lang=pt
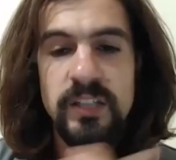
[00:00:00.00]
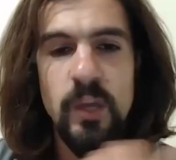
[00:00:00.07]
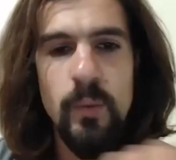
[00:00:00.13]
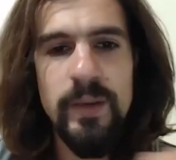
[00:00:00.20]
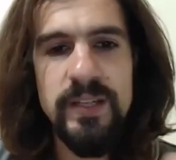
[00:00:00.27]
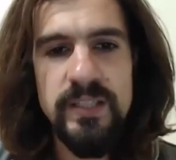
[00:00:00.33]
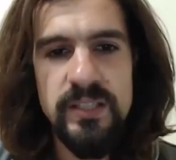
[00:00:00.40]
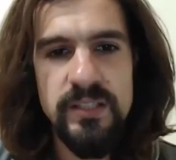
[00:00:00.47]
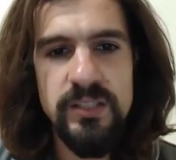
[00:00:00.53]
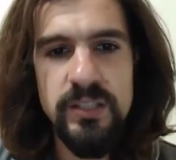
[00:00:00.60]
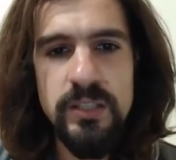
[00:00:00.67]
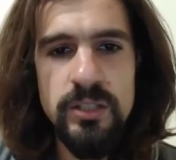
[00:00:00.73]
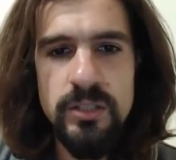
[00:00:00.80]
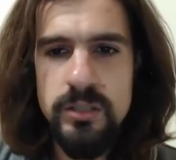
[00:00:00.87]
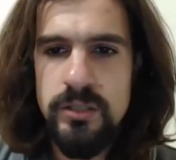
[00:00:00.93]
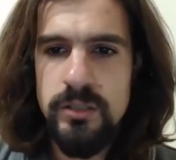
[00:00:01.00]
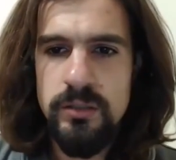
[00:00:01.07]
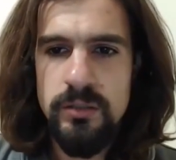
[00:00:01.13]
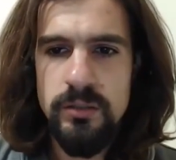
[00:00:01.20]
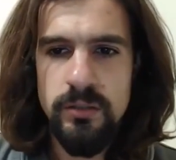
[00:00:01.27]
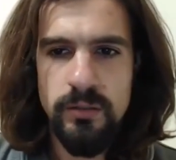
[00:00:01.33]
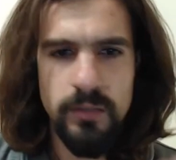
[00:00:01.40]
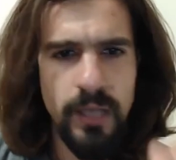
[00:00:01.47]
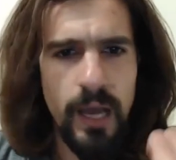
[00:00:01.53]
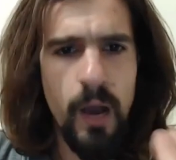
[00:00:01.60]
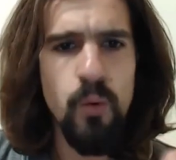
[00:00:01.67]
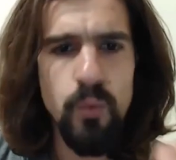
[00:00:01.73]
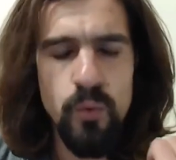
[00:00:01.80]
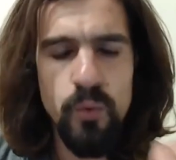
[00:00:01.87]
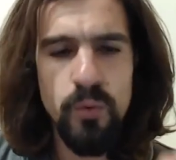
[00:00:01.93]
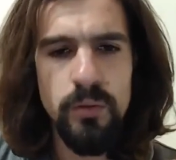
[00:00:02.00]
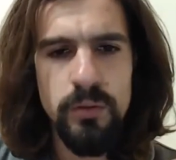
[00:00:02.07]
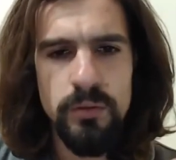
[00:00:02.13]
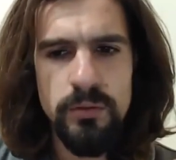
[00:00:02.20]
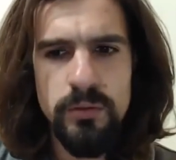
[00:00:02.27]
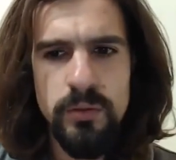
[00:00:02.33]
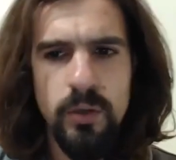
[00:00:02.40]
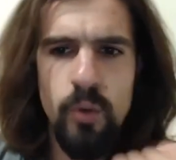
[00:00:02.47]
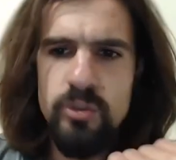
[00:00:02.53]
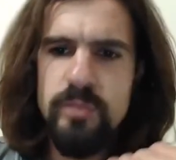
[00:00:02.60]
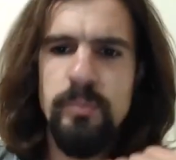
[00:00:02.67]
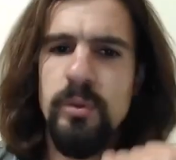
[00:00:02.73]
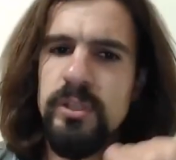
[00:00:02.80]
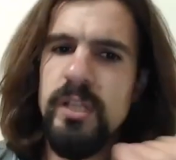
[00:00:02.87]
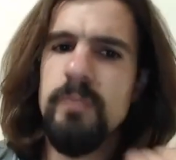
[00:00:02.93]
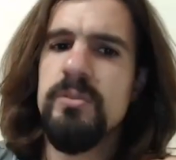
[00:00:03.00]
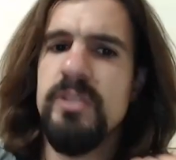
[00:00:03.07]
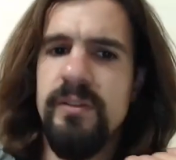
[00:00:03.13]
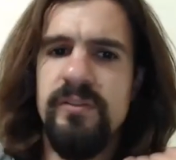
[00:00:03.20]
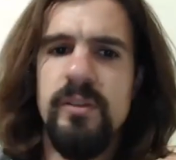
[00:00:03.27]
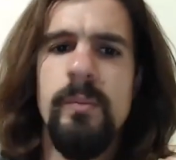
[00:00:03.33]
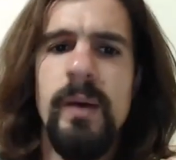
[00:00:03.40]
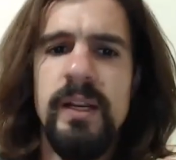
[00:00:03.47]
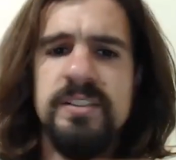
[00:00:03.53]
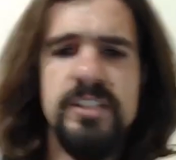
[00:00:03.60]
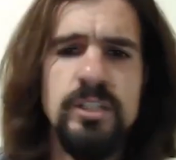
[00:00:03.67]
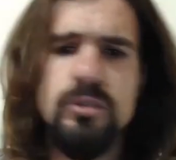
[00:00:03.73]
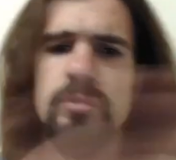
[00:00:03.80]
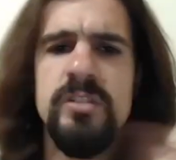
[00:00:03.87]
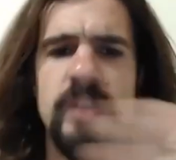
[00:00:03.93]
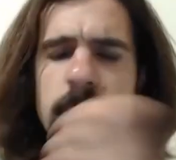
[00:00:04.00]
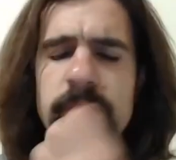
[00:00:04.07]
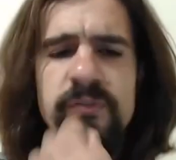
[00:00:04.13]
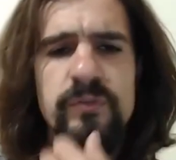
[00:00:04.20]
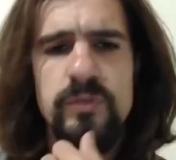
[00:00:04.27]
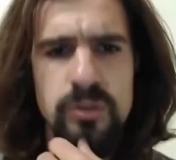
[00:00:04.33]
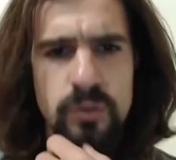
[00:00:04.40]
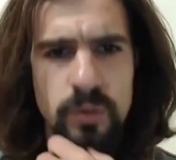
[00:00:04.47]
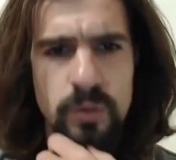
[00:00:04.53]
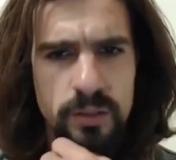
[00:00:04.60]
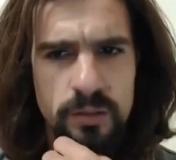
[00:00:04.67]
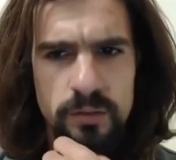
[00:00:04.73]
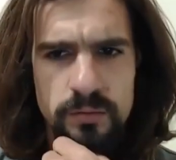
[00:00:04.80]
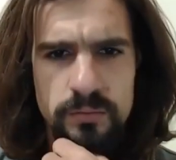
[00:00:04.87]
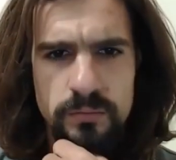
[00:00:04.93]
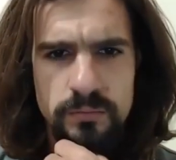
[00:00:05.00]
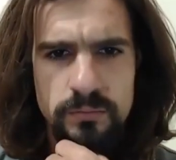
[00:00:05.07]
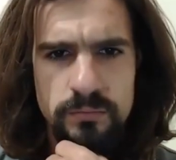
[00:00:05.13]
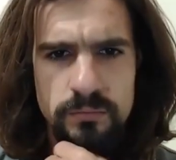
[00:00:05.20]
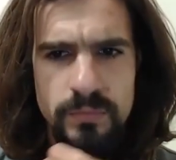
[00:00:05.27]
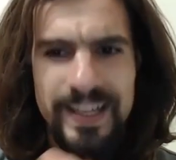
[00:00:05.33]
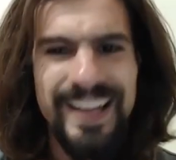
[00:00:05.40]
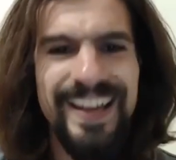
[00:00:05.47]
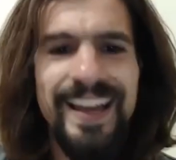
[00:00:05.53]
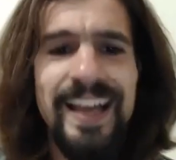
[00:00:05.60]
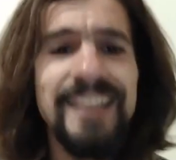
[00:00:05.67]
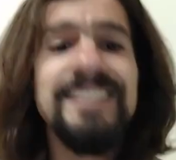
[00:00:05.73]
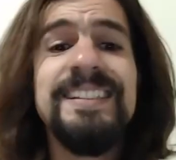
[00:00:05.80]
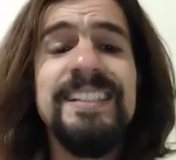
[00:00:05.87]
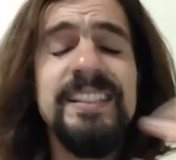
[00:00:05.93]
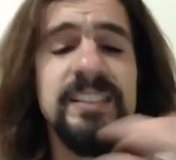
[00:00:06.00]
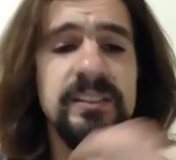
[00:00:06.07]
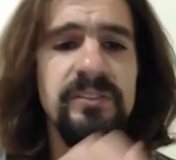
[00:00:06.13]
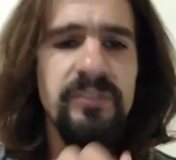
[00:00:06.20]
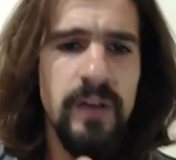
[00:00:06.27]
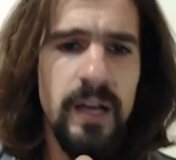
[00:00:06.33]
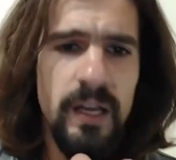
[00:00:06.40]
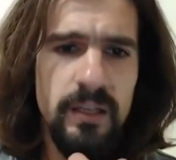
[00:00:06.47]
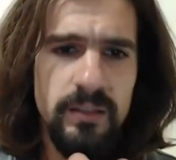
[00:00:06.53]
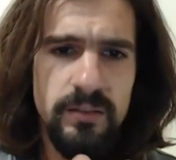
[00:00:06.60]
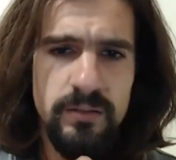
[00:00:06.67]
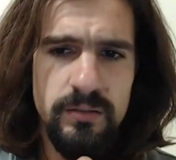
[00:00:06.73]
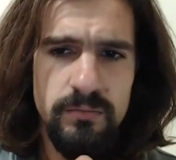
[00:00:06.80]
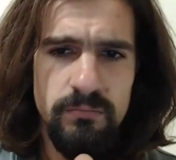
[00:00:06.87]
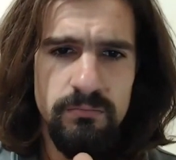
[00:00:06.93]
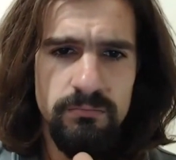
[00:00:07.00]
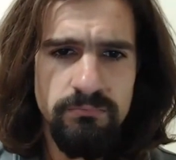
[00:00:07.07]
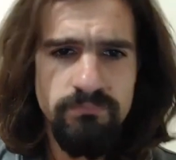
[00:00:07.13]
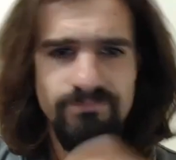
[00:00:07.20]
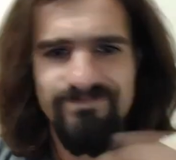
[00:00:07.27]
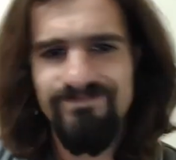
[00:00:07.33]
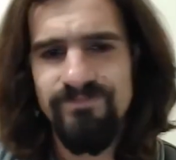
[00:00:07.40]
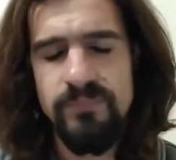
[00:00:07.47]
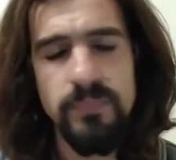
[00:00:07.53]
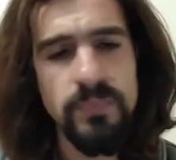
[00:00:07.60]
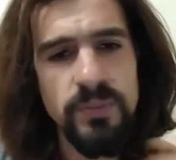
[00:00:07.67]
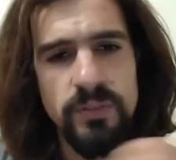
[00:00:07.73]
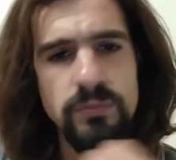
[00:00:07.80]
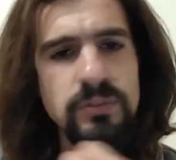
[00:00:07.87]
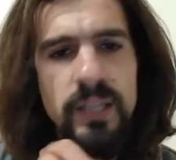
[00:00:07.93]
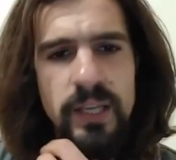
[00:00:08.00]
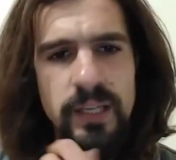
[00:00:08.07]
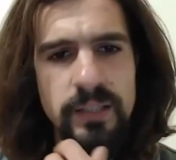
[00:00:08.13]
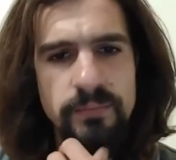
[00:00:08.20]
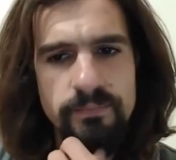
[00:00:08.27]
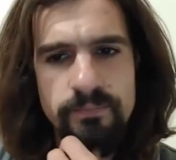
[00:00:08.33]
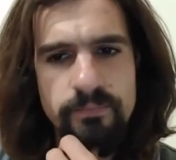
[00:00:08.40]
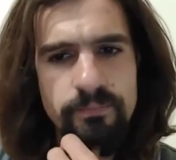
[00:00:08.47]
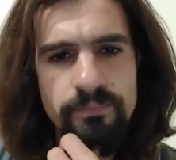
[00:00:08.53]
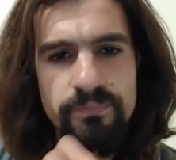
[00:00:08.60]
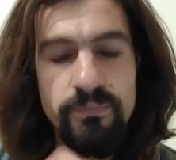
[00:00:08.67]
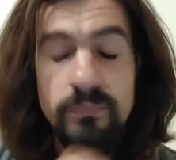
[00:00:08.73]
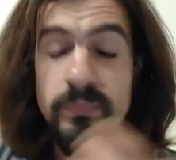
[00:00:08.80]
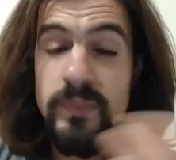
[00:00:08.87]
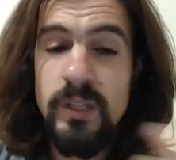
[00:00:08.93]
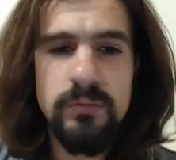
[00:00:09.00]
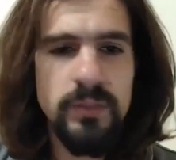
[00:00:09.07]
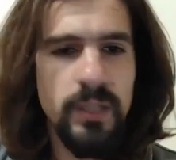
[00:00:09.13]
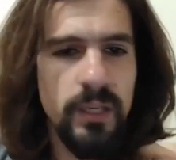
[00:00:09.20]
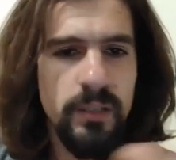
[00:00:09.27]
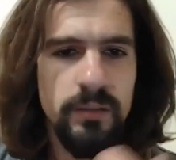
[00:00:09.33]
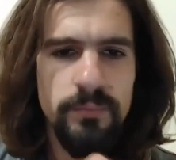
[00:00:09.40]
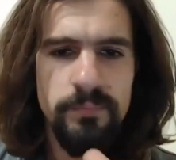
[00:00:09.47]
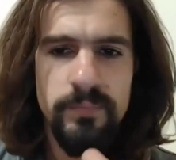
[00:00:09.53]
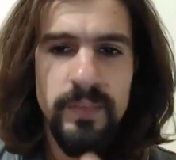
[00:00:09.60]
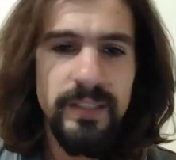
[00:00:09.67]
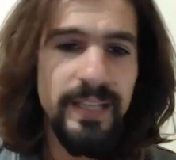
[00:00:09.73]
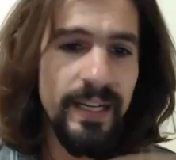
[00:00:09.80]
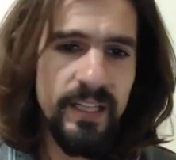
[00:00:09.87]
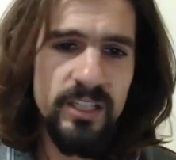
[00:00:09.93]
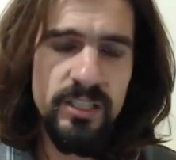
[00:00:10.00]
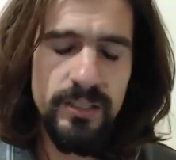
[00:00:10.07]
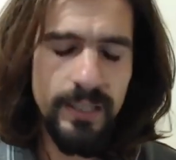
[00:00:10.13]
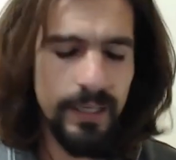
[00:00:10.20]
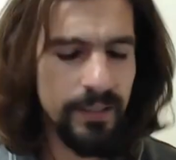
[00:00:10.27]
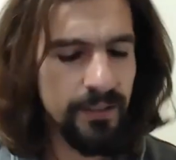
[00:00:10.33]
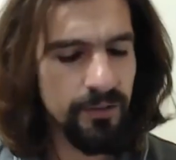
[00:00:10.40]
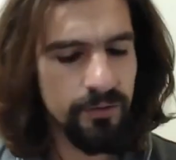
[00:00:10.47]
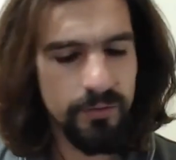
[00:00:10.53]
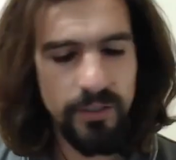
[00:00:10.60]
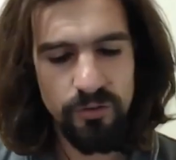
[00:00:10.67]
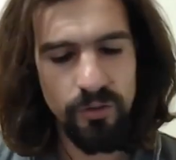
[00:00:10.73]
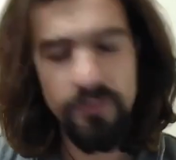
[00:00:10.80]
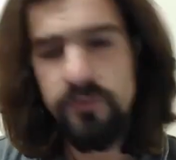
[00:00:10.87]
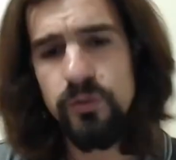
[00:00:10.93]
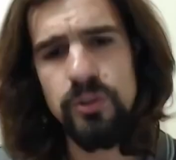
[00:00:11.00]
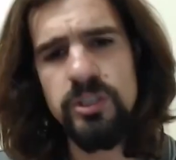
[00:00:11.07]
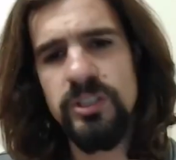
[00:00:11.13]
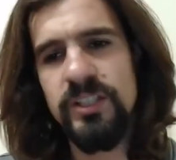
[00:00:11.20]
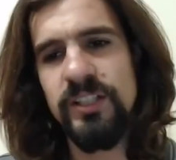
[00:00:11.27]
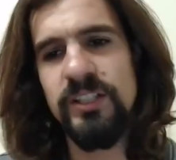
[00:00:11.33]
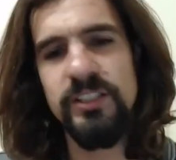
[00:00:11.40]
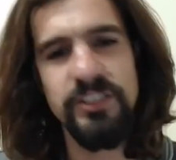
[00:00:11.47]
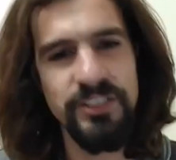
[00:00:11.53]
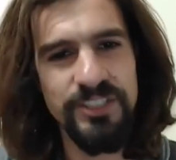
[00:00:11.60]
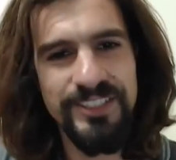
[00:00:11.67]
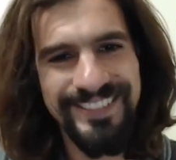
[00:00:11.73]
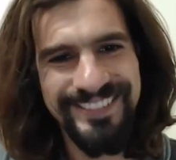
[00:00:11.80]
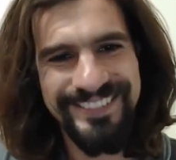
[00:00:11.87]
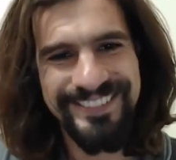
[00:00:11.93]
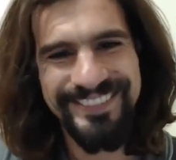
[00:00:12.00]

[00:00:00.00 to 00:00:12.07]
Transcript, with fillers: Não existe algo onde podemos afirmar assim, isso sempre funciona. É assim que se faz. Não tem. Não tem. E acreditar nisso é só frustrante.